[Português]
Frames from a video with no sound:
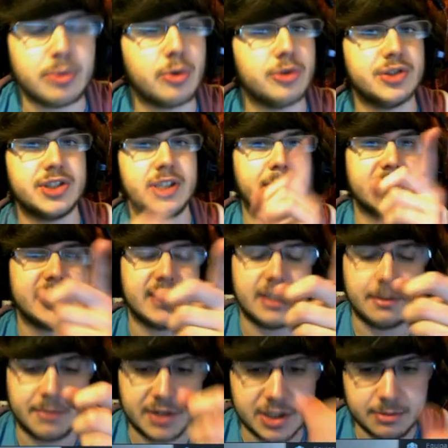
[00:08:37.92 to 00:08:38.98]
vão conseguir passar
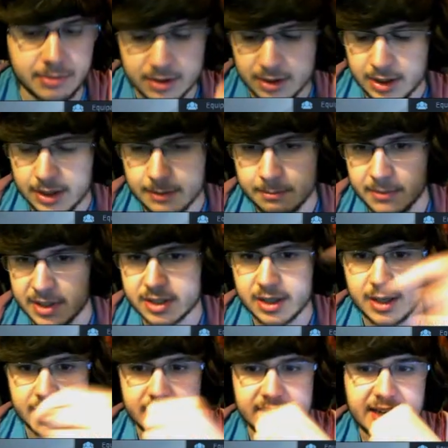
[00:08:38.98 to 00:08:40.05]
na mesma, mas
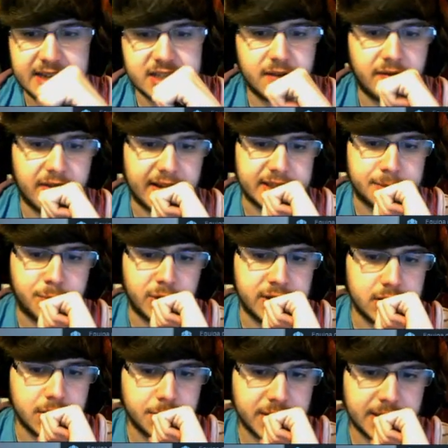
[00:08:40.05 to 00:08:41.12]
nesta fase. Por
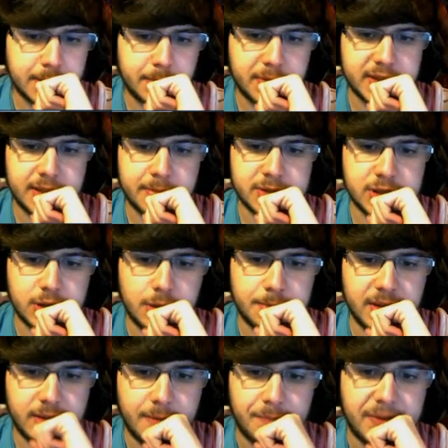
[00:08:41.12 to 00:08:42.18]
isso, eu aqui vou para o Team
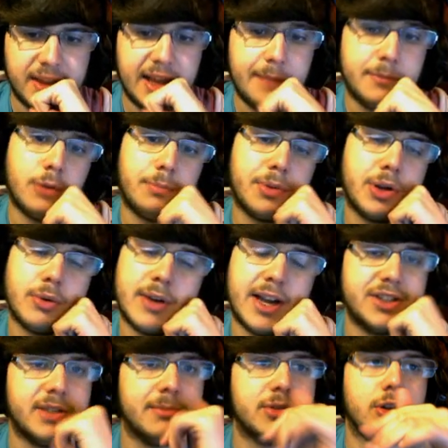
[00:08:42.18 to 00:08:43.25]
Solomid, é a minha opinião,
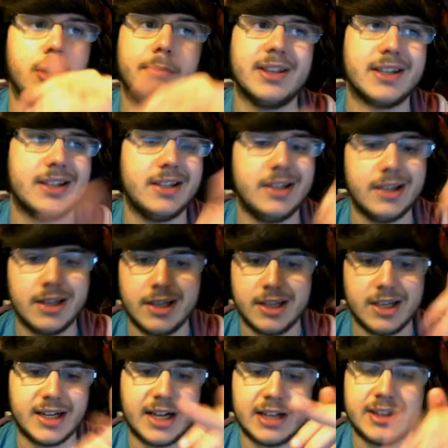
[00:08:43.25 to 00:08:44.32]
este Team Solomid aqui
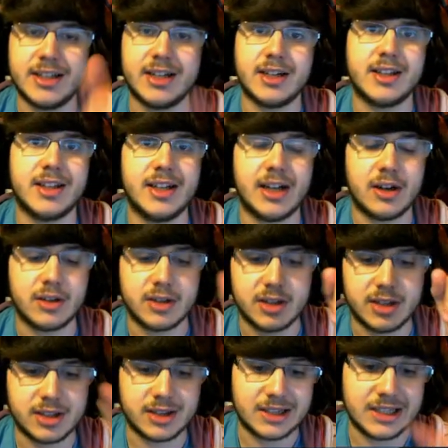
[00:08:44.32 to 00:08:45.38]
irá tirar, tirar,
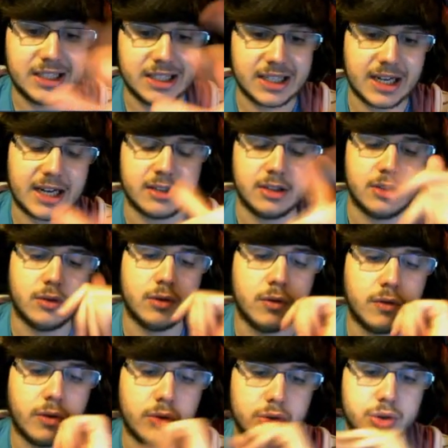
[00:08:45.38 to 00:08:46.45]
tirar um
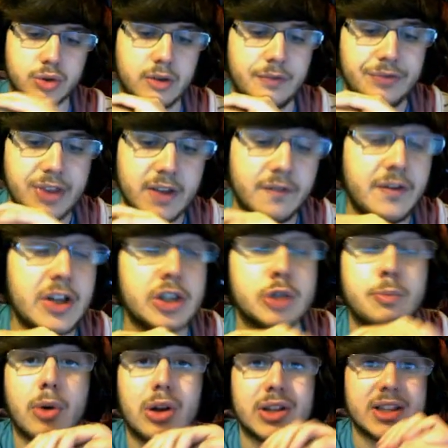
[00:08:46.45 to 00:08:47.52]
bom jogo. Virtus
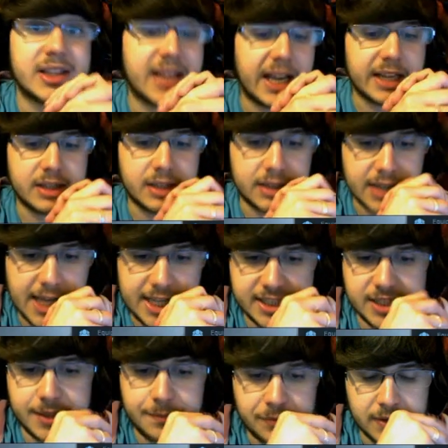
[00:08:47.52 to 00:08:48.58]
Pro Titan, é
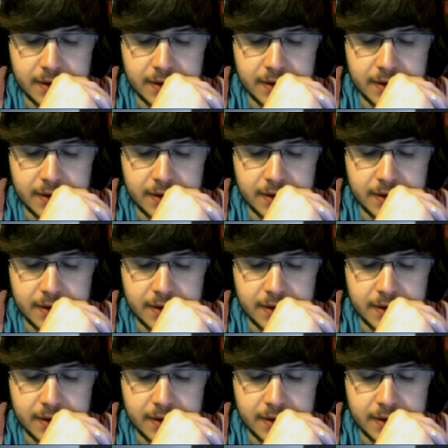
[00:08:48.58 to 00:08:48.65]
assim...